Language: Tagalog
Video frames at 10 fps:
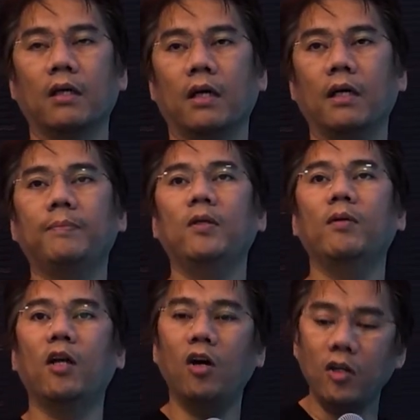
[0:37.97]
If you
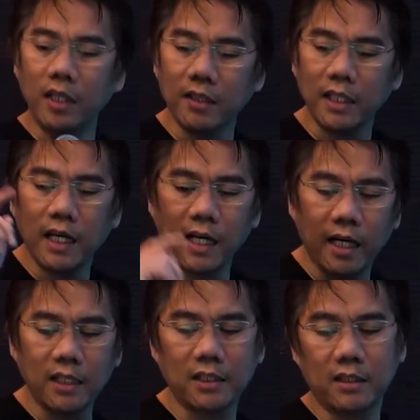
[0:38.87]
will only
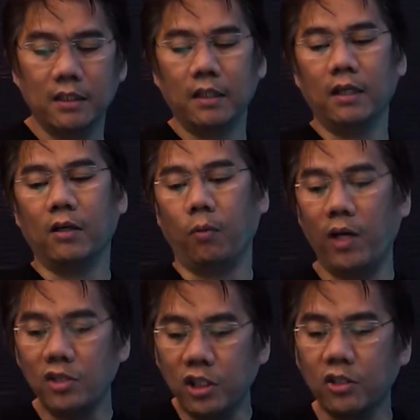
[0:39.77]
realize
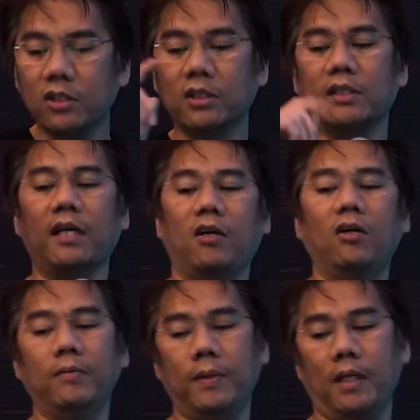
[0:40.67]
when Jesus take
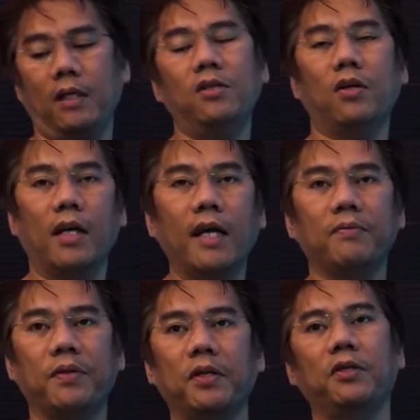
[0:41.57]
over in your life
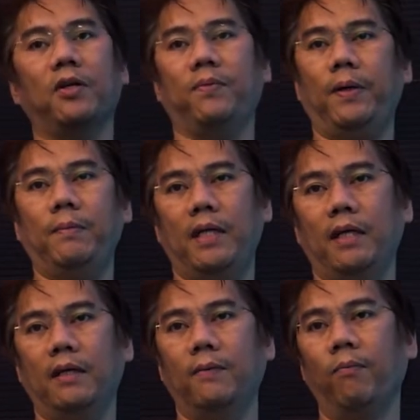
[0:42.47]
and in your family,
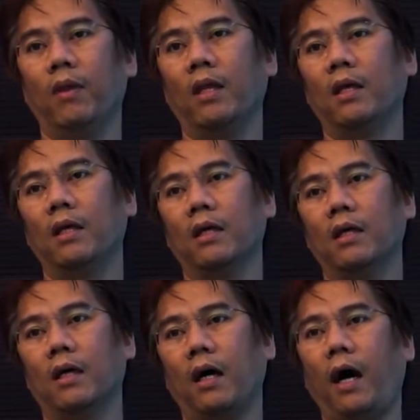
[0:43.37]

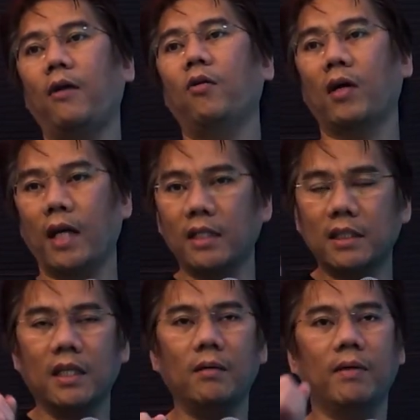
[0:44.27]
anong
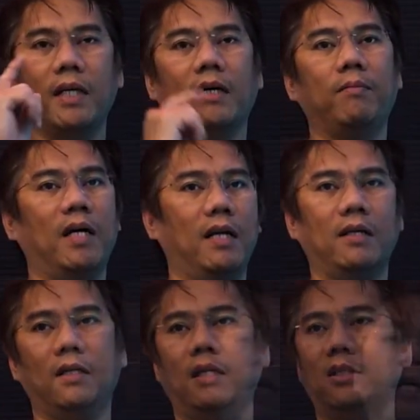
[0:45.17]
klaseng himala ang
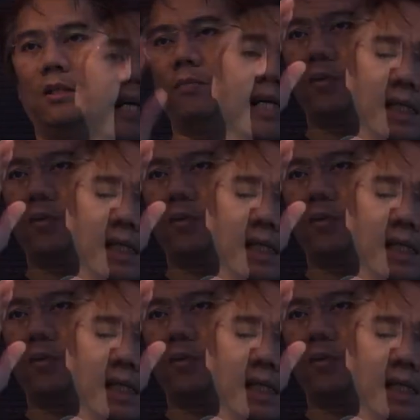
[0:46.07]
mararanasan?